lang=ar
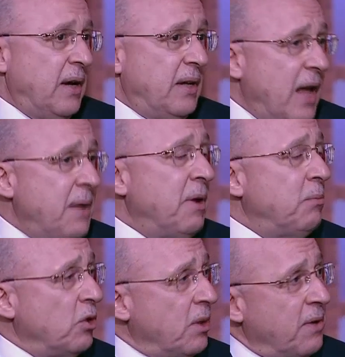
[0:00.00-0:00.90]
دايما
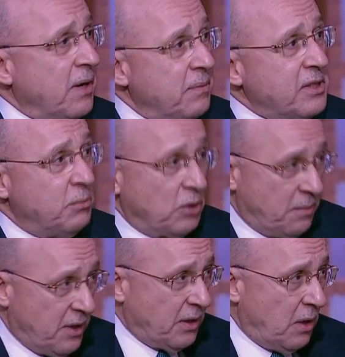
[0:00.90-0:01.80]
مؤتمرات مصر
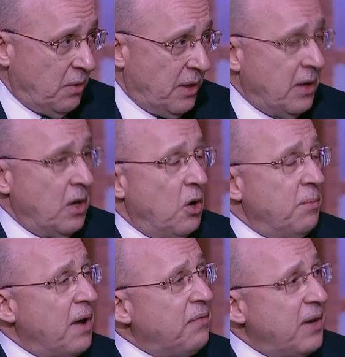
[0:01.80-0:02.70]
مؤتمرات قويه
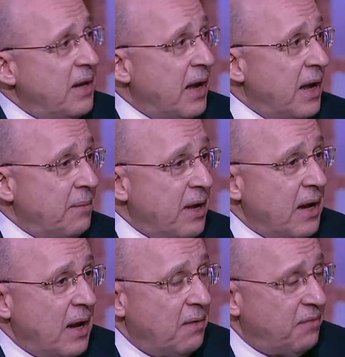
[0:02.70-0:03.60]
وبيفد ليها
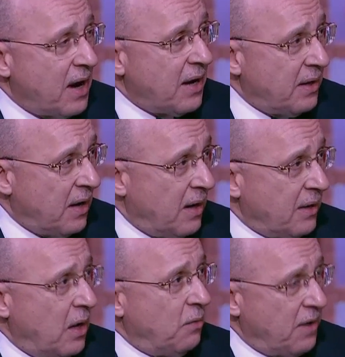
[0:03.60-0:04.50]
يمكن الفرق
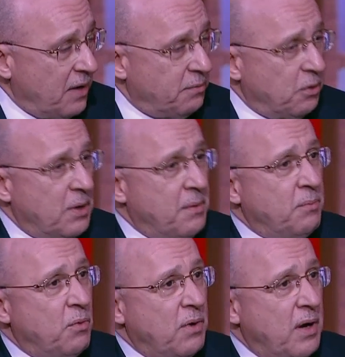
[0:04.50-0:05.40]
النهارده او فرق في مؤتمر
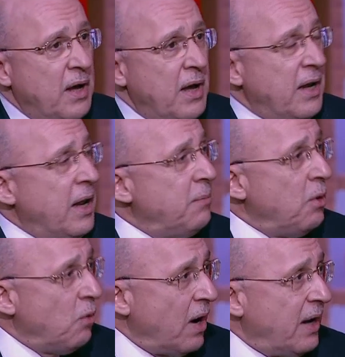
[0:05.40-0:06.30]
بكره نحن
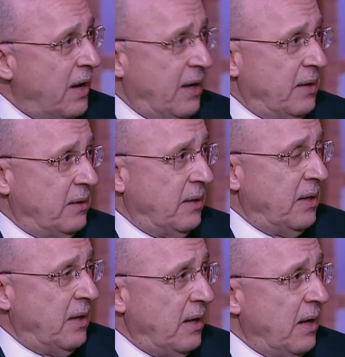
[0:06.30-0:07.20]
بنوجه
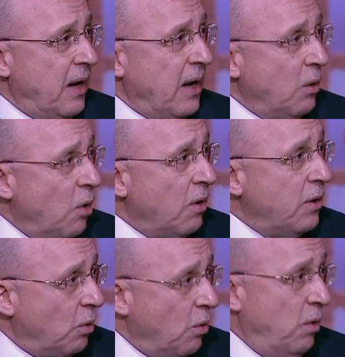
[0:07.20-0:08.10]

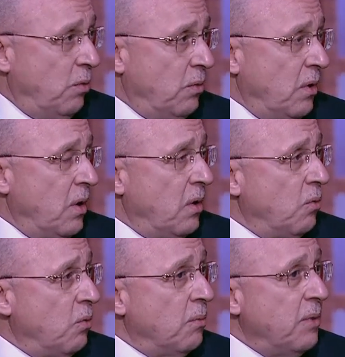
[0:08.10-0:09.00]
الجهد كله
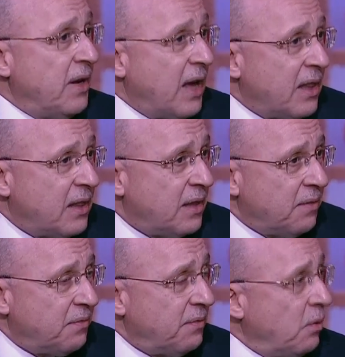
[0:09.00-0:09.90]

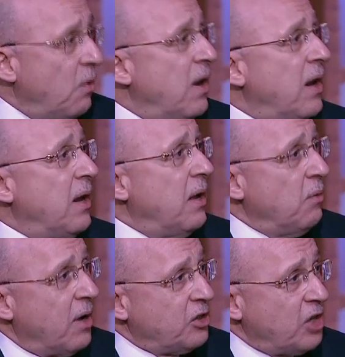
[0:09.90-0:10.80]
وبنكثف كل
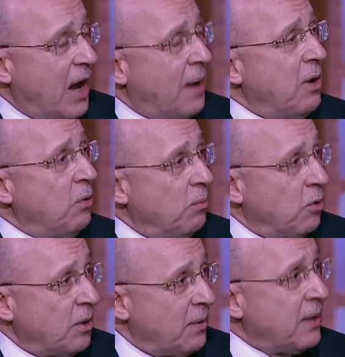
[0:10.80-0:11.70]
ورش العمل
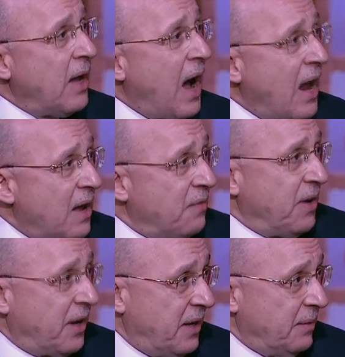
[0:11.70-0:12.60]
والمؤتمرات على
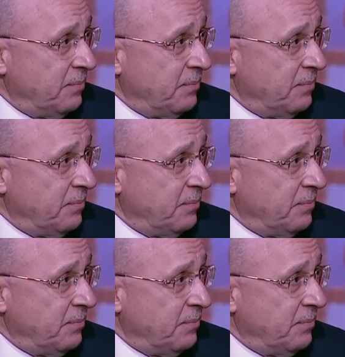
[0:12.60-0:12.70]
افريقيا